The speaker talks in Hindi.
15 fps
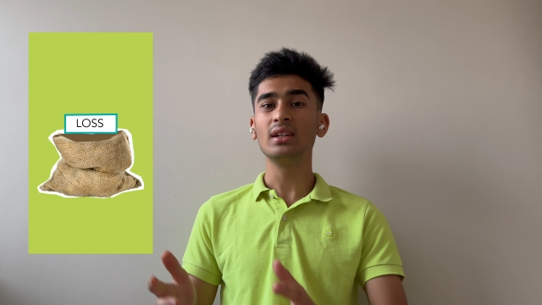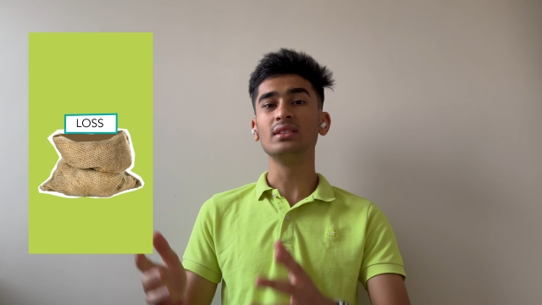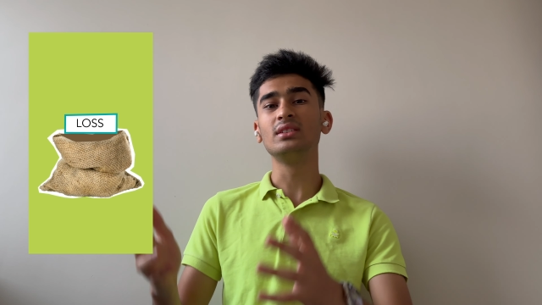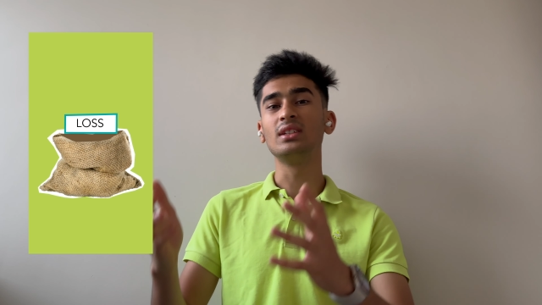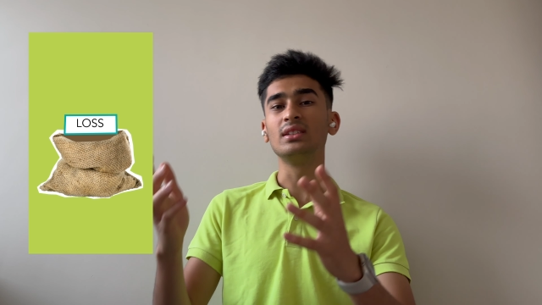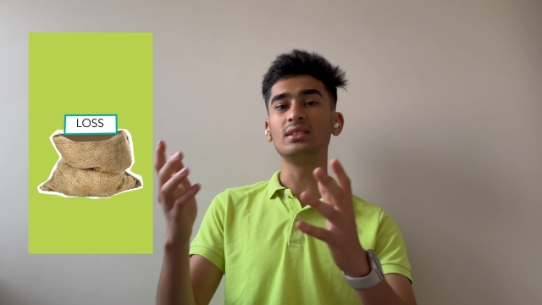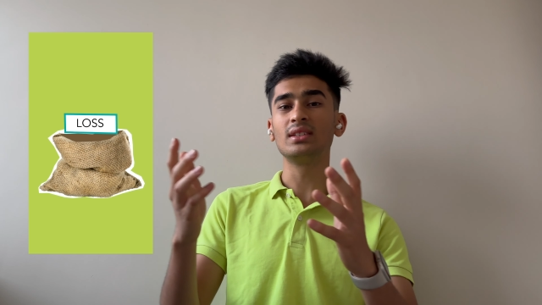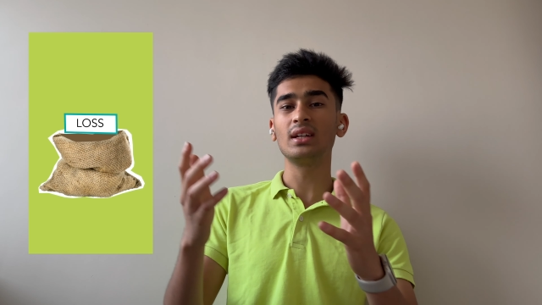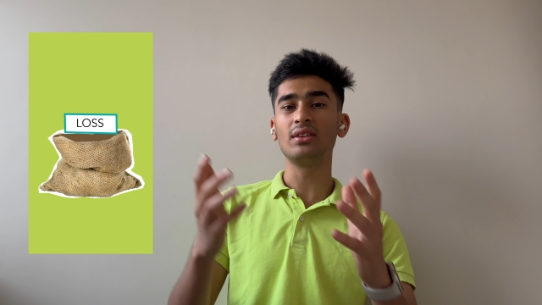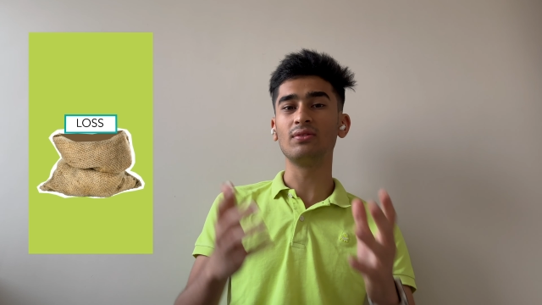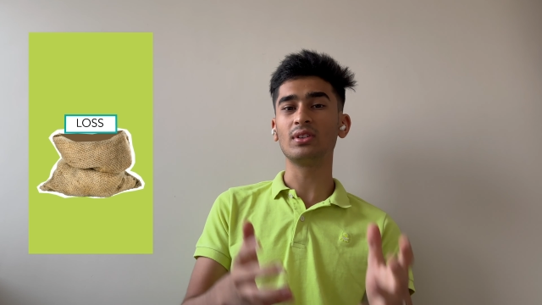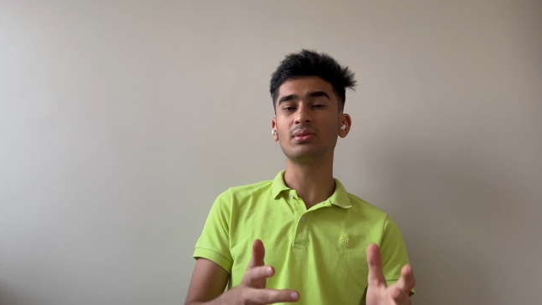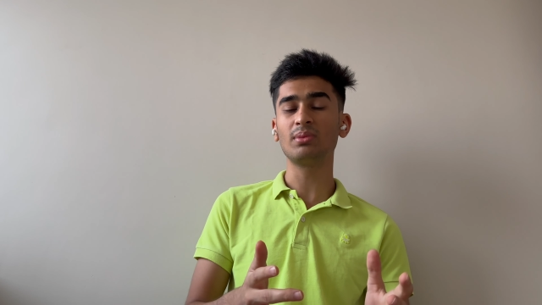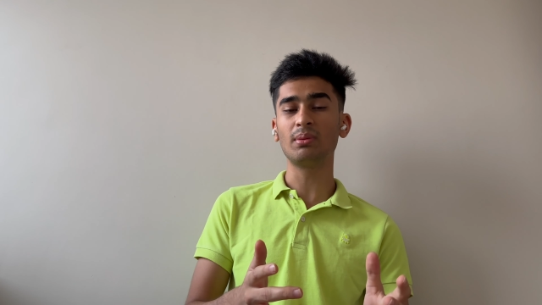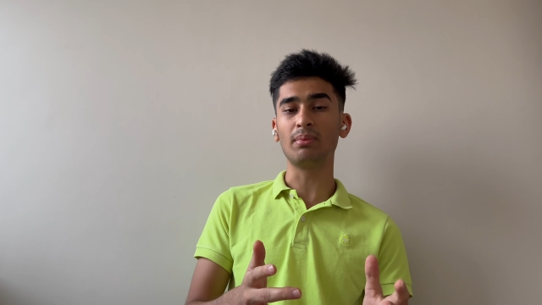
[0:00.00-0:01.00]
जिनसे
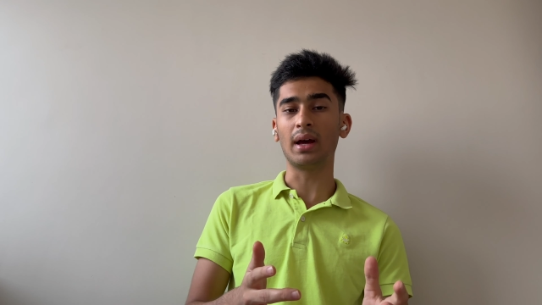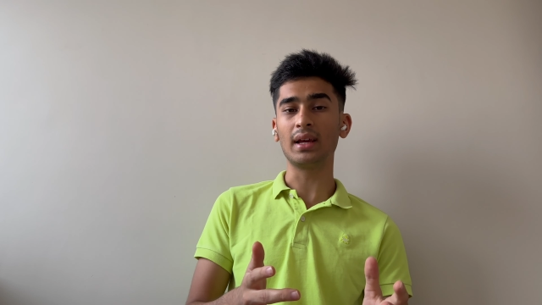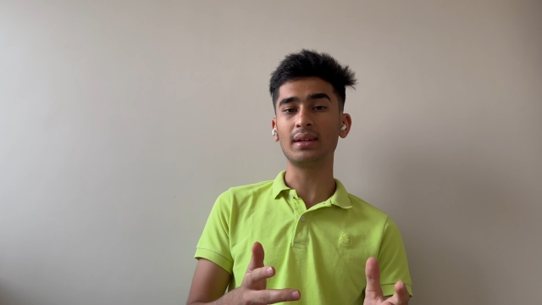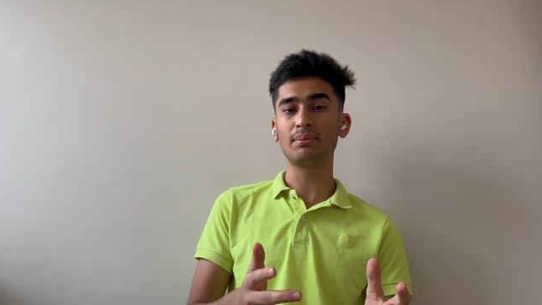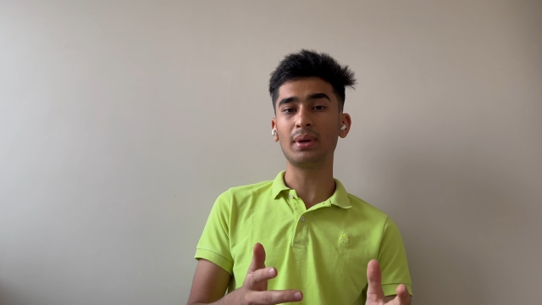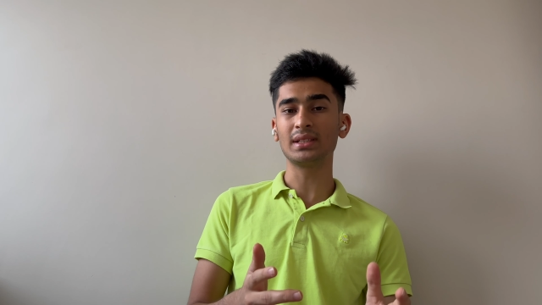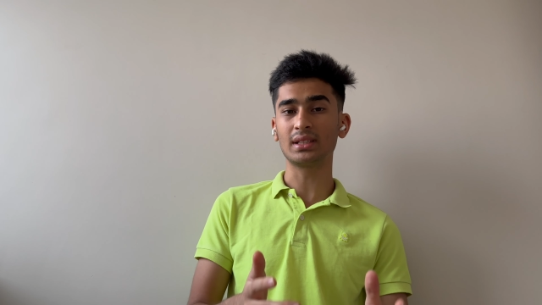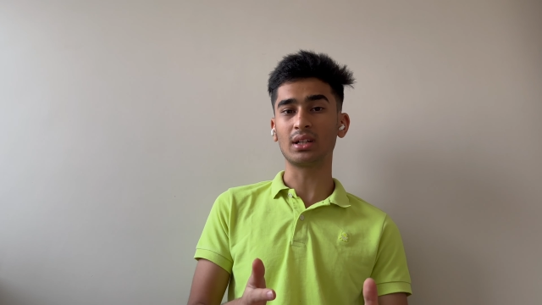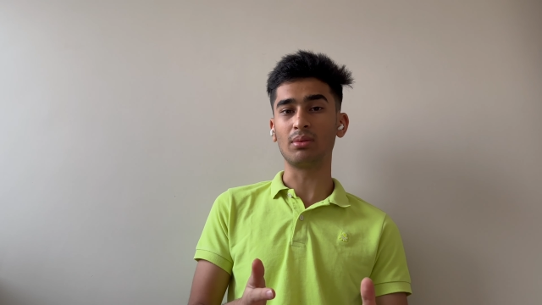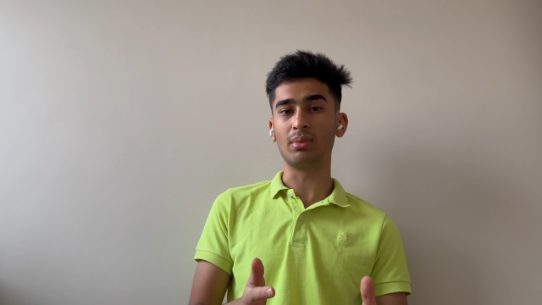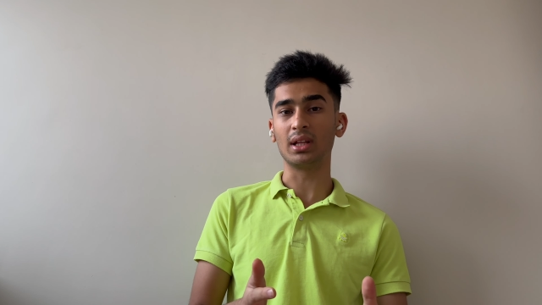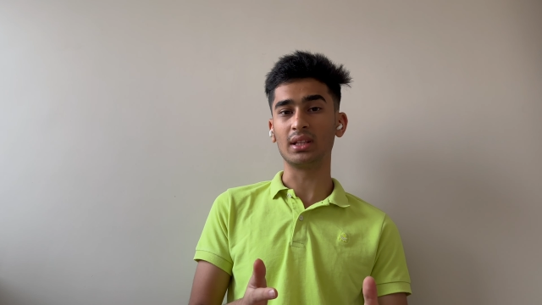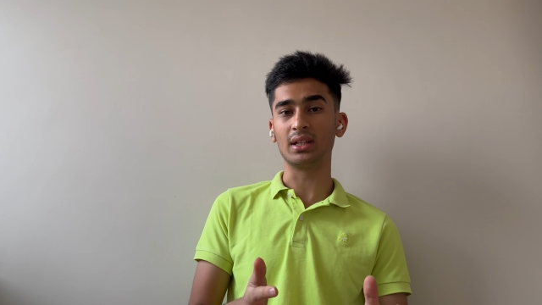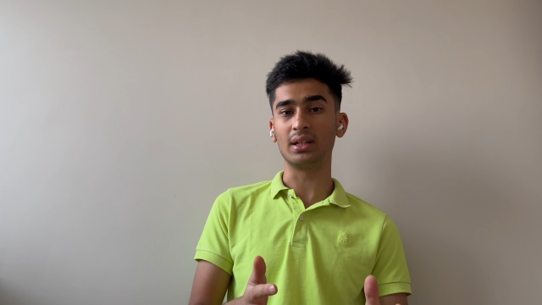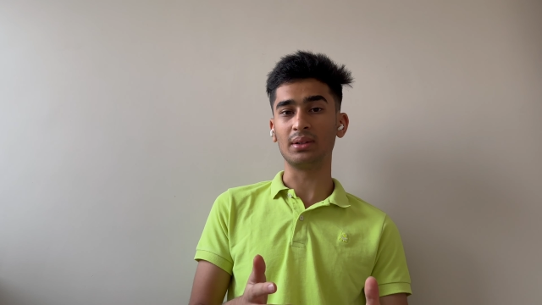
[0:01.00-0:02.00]
इन्वेस्टमेंट बैंक पैसे
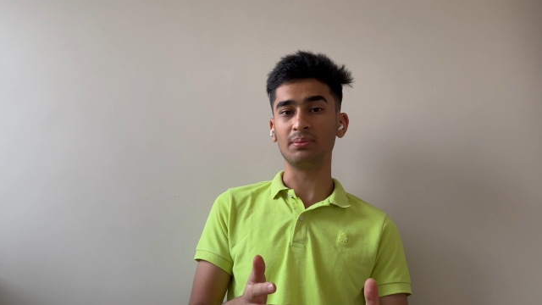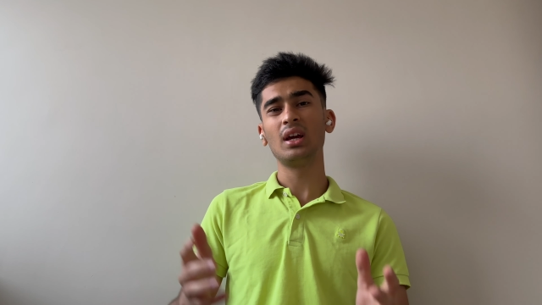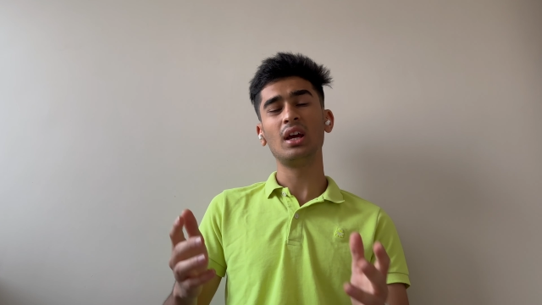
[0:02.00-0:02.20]
कमाता है